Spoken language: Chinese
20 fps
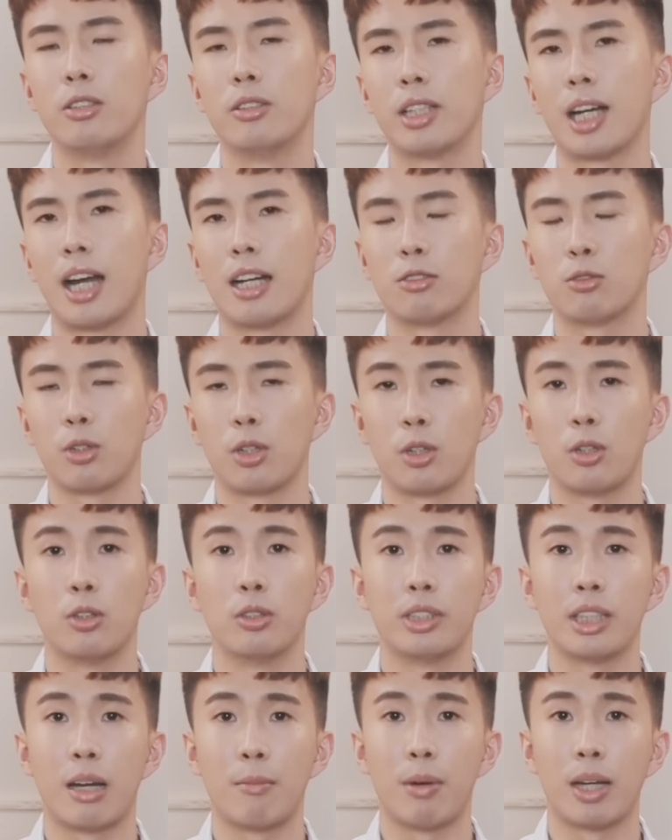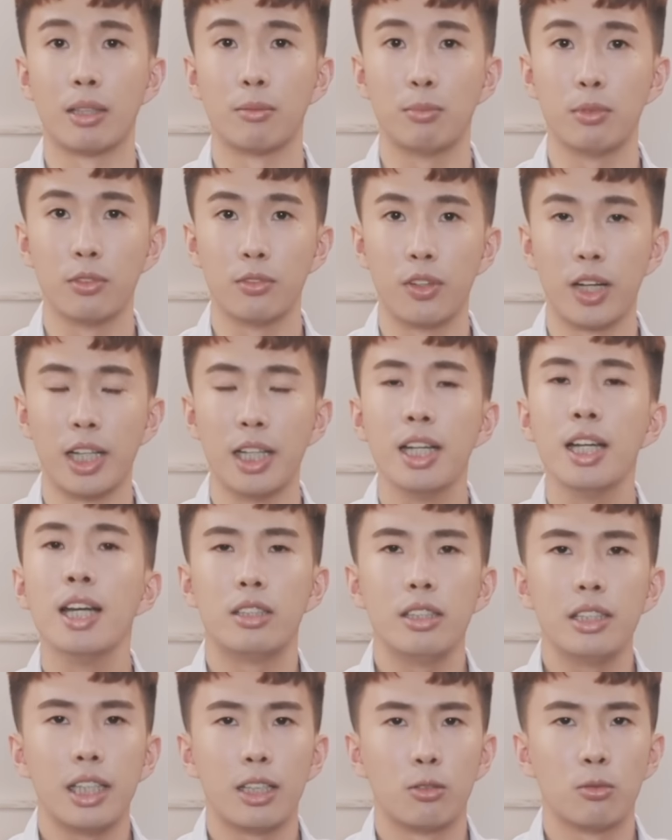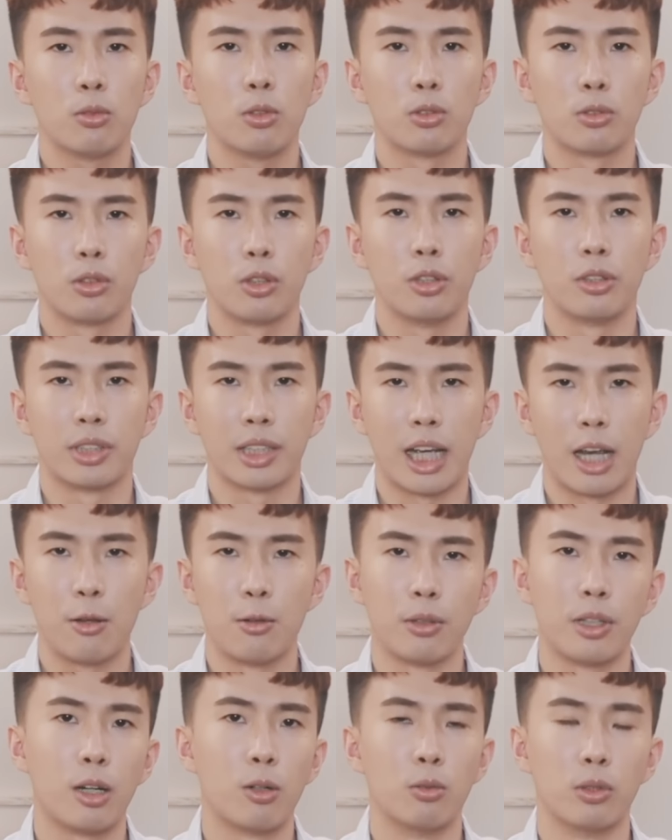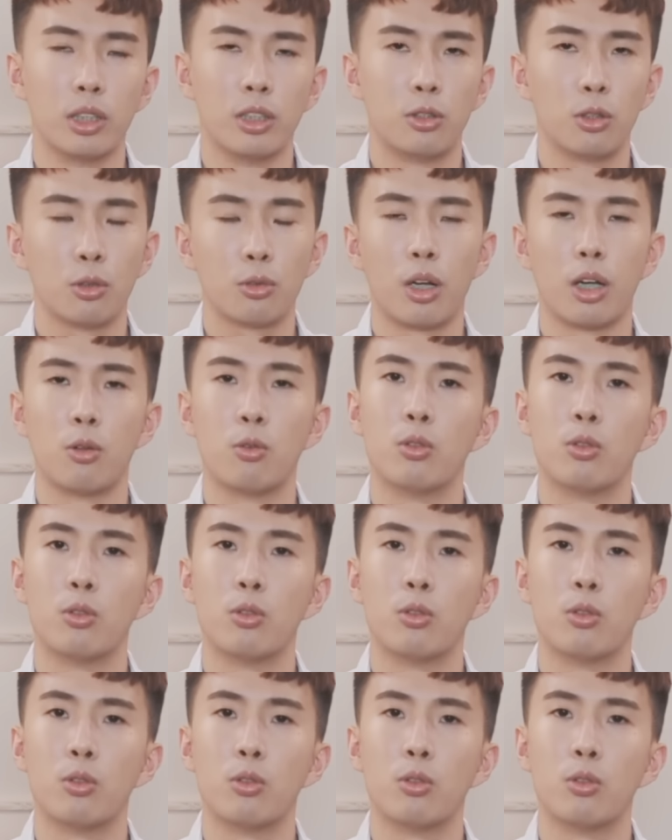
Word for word: 用卡最后加码的部分。之前如果说你有参与到我的揪团